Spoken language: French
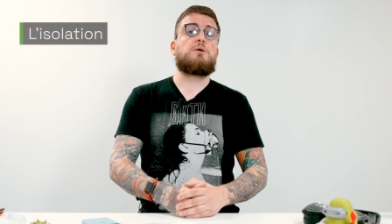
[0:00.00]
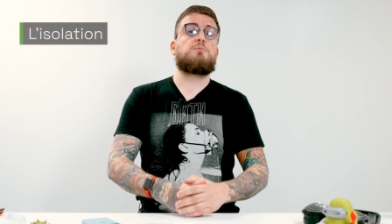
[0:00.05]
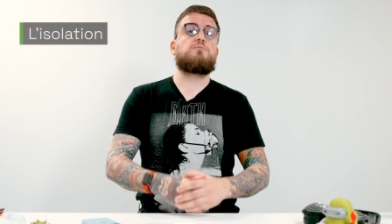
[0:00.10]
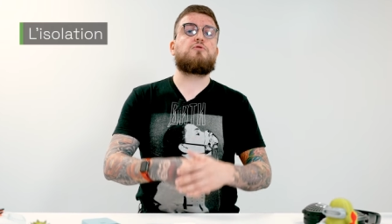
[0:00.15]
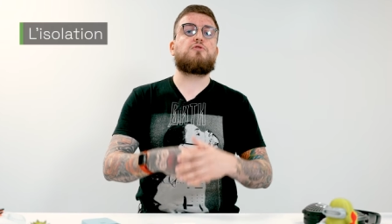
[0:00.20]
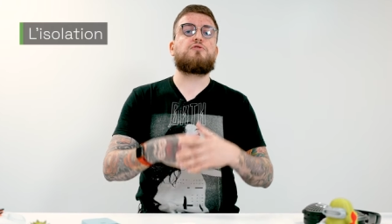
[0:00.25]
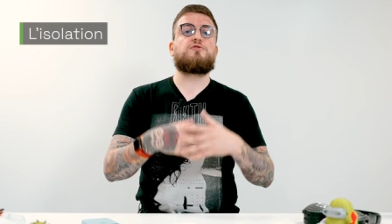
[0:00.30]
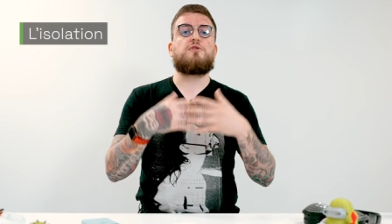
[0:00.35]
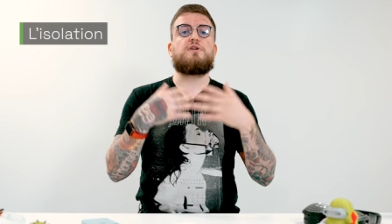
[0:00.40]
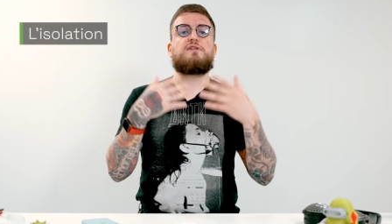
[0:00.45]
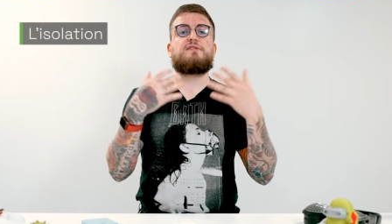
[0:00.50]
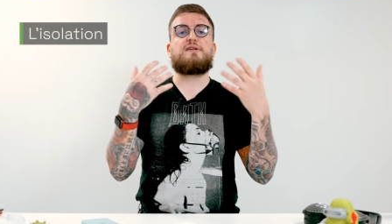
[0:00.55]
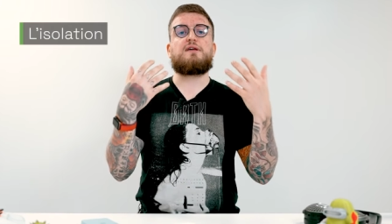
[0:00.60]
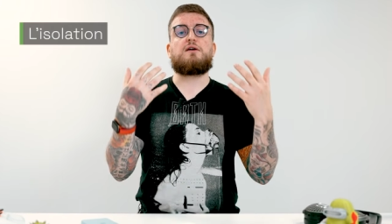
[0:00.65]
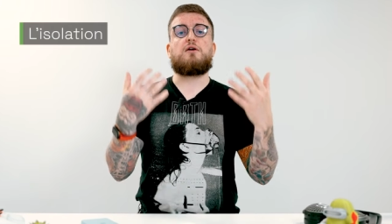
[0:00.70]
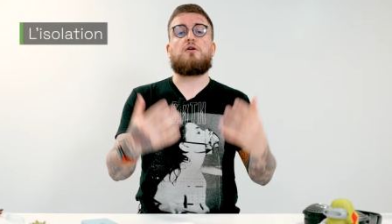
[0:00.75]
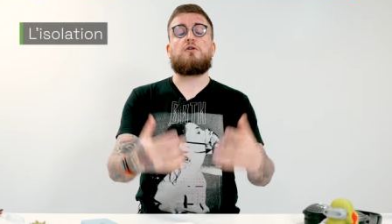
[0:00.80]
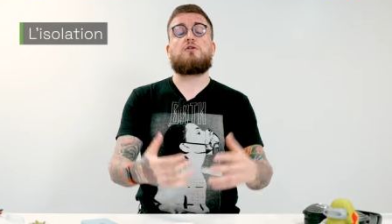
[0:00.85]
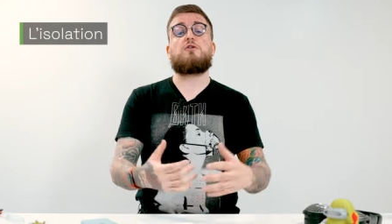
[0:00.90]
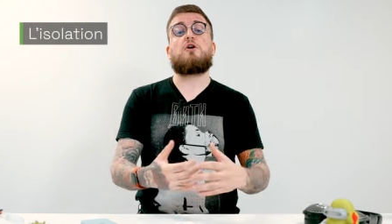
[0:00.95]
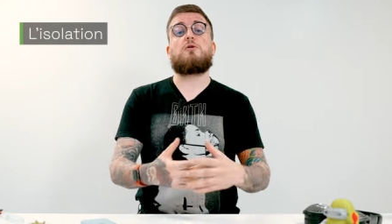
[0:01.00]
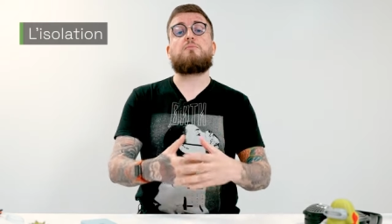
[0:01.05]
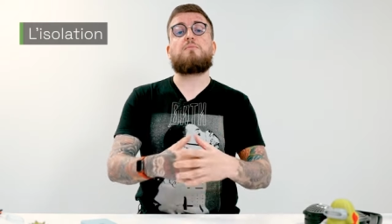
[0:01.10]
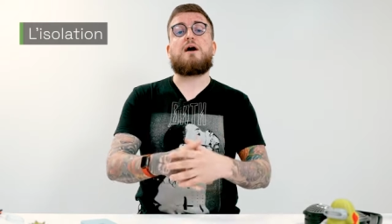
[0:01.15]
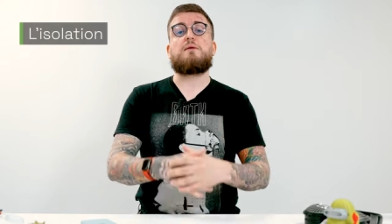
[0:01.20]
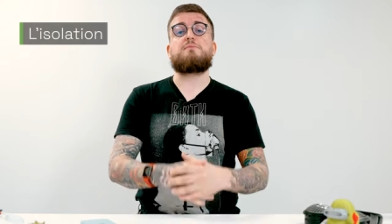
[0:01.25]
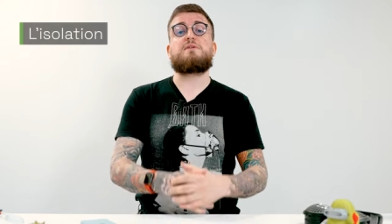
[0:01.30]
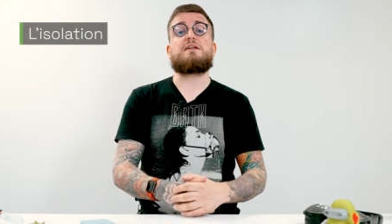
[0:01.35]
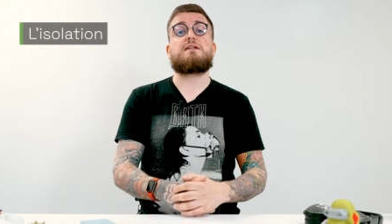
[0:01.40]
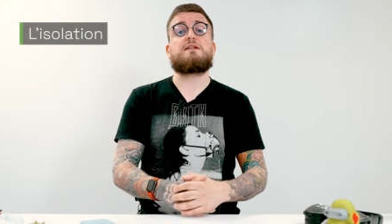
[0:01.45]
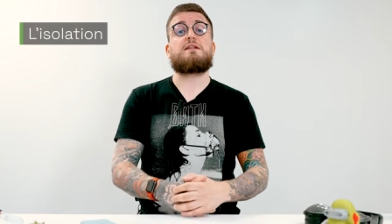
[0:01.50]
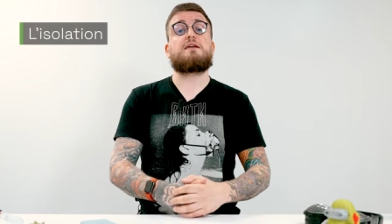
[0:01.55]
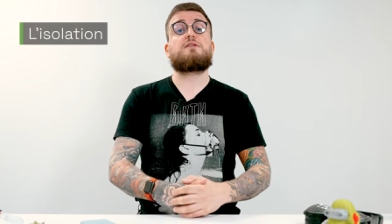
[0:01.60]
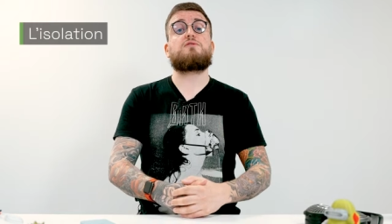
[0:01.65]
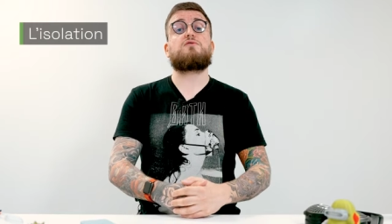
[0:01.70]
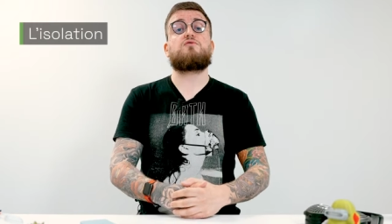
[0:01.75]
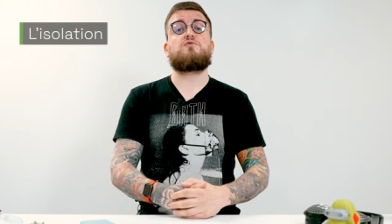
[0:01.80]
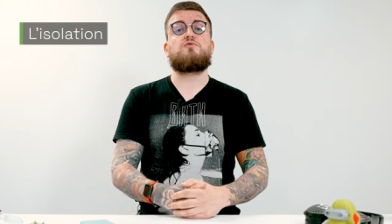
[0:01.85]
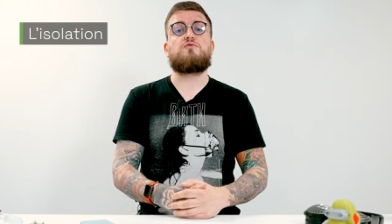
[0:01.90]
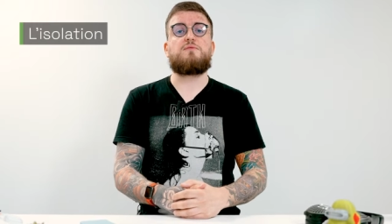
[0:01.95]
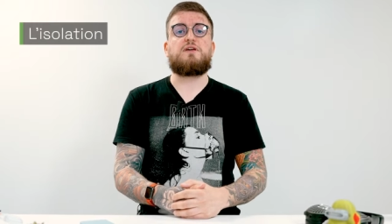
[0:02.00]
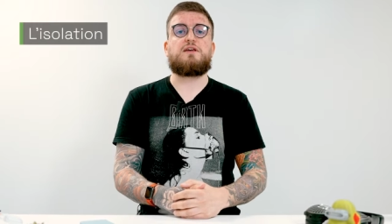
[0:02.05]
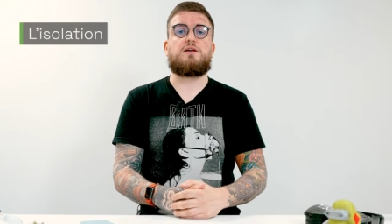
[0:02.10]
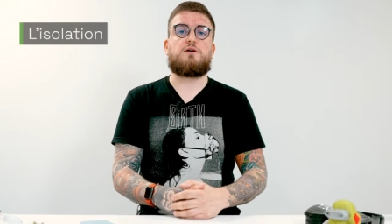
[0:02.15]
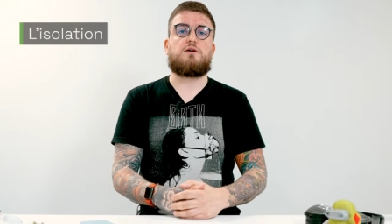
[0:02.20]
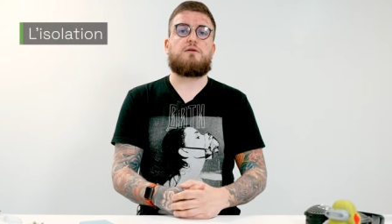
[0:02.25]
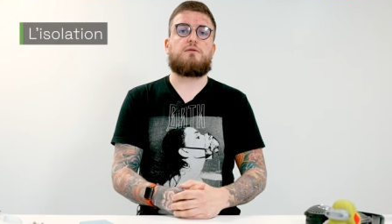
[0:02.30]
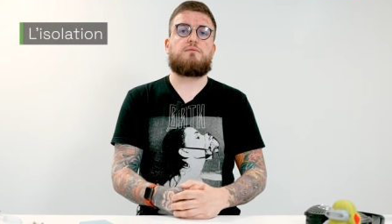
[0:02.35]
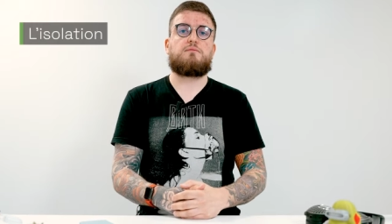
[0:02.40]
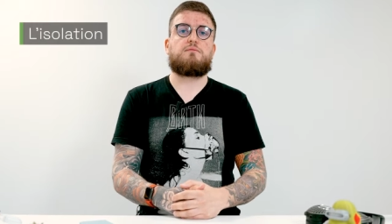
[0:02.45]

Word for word: pour se hisser encore parmi les tout meilleurs.